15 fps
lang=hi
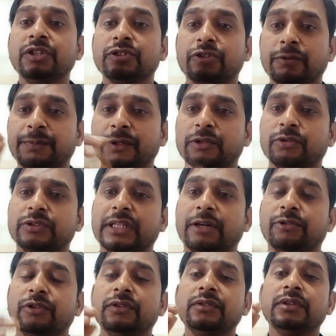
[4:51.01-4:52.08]
स्वप्न दोषा
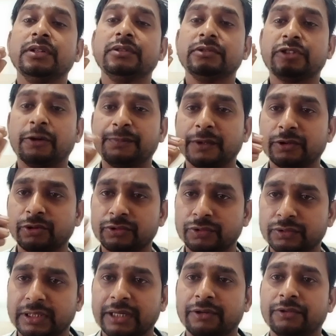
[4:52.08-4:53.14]
हो स्वप्न दोष
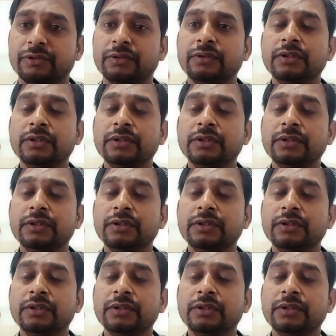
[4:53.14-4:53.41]
होता हो